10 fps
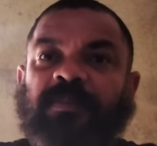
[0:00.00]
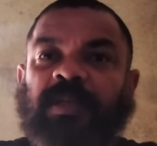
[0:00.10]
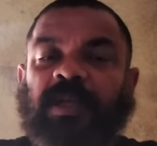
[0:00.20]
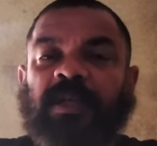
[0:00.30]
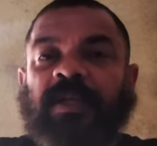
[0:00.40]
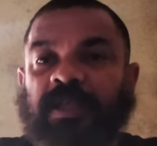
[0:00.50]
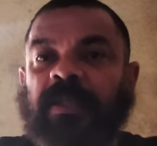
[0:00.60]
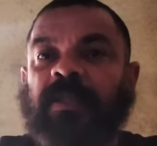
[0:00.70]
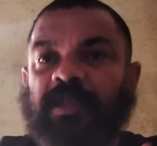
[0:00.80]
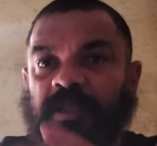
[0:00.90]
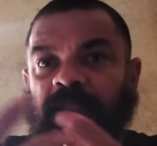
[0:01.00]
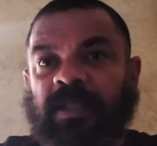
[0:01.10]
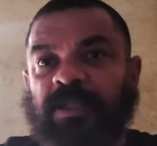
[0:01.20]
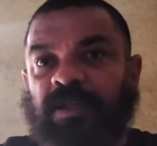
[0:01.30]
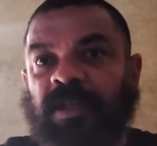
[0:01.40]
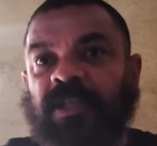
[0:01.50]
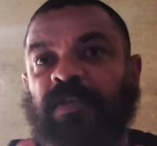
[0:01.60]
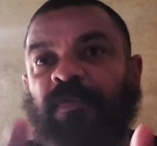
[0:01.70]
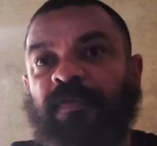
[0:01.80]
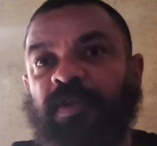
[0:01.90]
Né? Isso se a
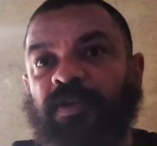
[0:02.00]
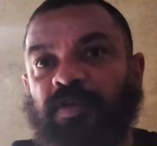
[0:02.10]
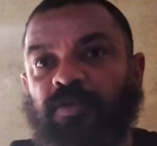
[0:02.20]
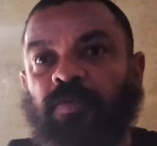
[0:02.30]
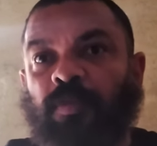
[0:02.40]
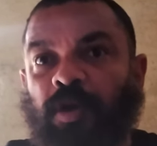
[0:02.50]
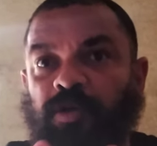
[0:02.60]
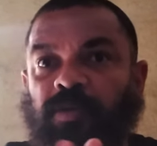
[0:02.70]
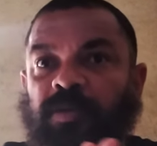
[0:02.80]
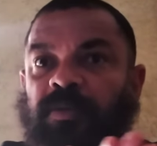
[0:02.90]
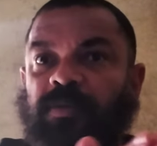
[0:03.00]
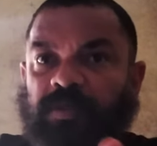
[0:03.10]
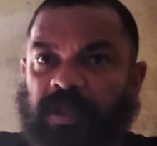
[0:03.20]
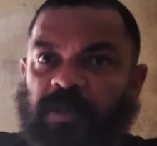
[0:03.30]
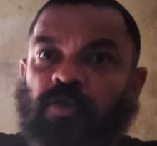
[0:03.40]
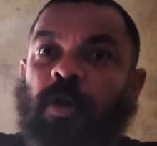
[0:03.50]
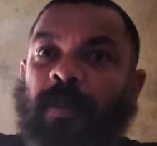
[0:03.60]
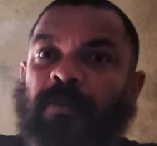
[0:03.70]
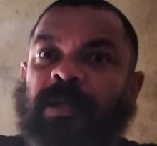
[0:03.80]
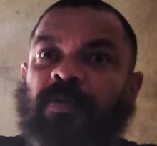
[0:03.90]
gente for ver no modo né,
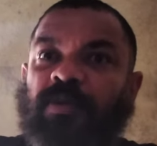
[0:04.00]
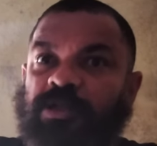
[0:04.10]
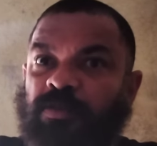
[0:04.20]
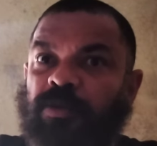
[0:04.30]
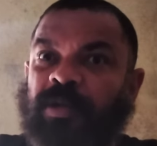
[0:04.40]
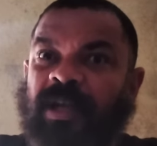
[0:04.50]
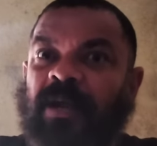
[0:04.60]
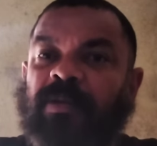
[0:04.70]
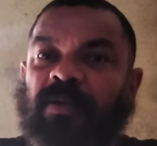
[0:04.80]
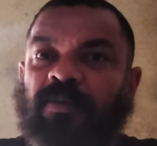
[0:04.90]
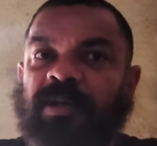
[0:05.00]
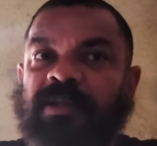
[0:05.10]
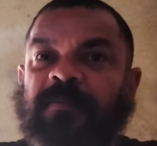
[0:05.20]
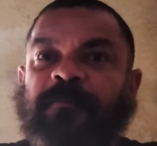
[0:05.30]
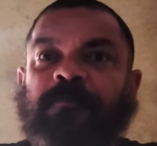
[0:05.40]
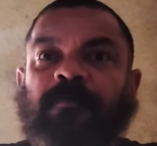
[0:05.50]
normal da coisa, no modo legal da coisa.